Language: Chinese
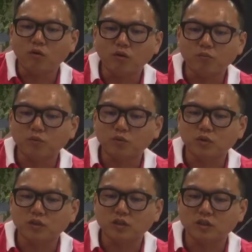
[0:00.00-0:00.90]
后我又不
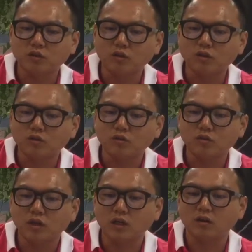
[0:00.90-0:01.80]
断的很奇怪的去
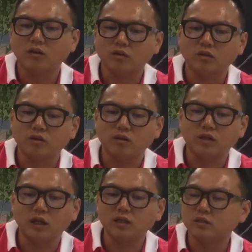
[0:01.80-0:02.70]
谈到呃
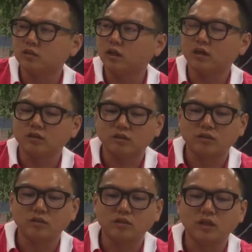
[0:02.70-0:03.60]
孩子啦、
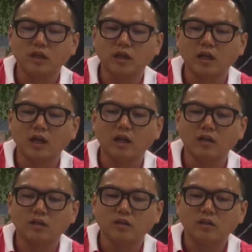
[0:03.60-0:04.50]
失业
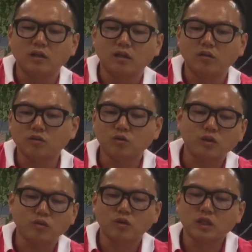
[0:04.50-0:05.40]
啦，然后我就
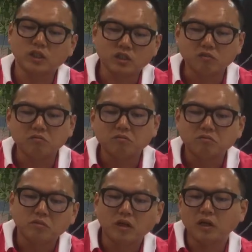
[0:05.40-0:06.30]
怪东怪西，
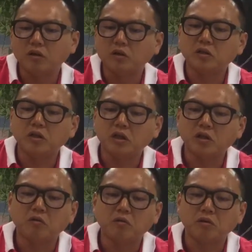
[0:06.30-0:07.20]
诶
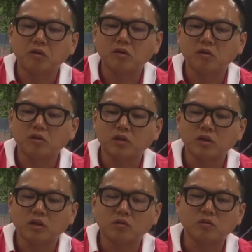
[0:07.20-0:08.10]
诶诶，
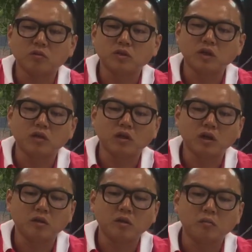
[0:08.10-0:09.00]
问问到
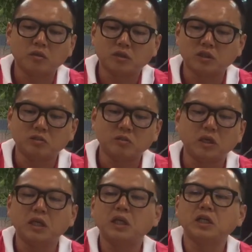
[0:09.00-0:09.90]
安尼还无钱，像我
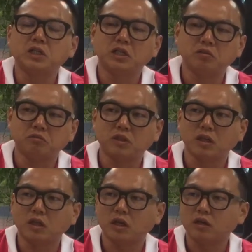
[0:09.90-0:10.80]
囡仔生上侪
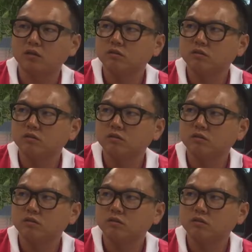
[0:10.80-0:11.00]
啦，